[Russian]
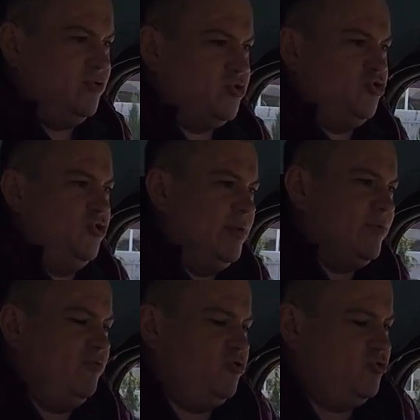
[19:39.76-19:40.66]
Но с учетом
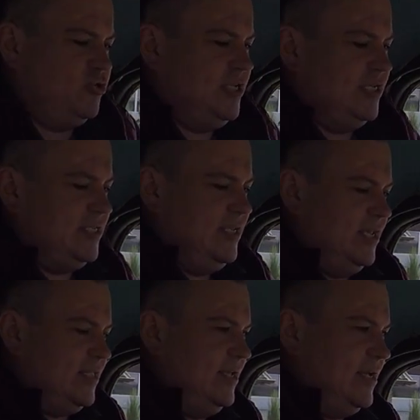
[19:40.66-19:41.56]
того, что здесь
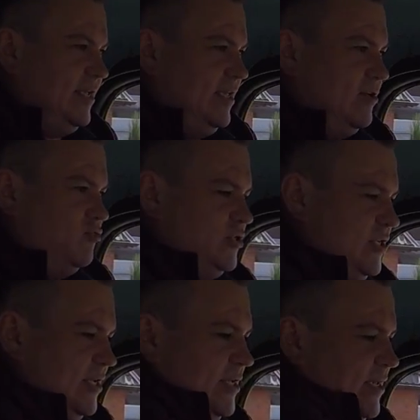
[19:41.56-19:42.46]
нет никаких
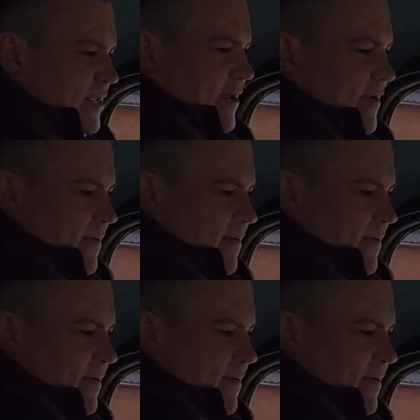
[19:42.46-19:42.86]
усилителей,